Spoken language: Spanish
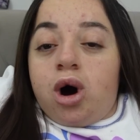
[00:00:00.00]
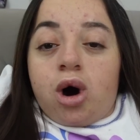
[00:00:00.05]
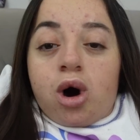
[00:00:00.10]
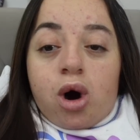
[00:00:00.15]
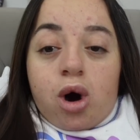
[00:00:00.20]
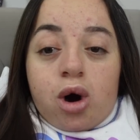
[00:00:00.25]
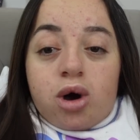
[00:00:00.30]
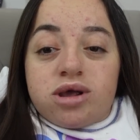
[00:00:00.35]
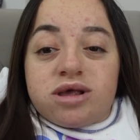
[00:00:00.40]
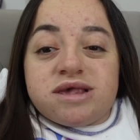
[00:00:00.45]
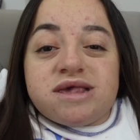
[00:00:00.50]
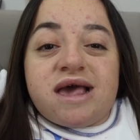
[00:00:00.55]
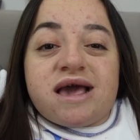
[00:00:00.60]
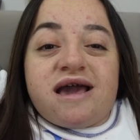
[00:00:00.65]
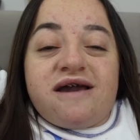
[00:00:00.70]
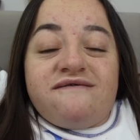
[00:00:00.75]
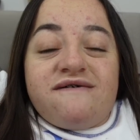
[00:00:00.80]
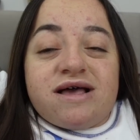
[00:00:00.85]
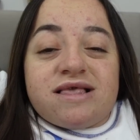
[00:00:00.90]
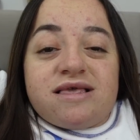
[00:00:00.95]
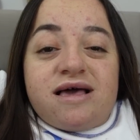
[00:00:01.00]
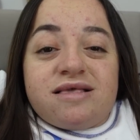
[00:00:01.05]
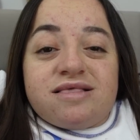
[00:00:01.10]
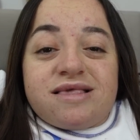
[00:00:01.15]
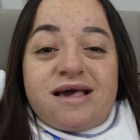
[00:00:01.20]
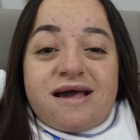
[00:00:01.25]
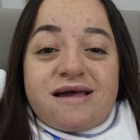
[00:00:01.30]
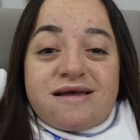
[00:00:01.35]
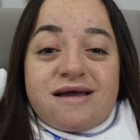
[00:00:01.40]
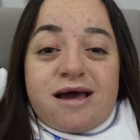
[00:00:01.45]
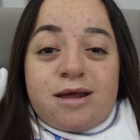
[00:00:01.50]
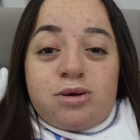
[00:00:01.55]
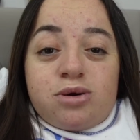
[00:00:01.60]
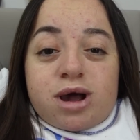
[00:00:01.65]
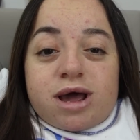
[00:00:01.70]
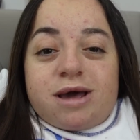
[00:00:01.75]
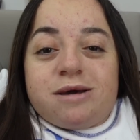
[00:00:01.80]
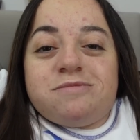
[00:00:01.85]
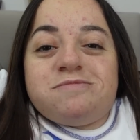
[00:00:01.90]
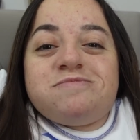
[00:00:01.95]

haul. Sé que es bastante raro que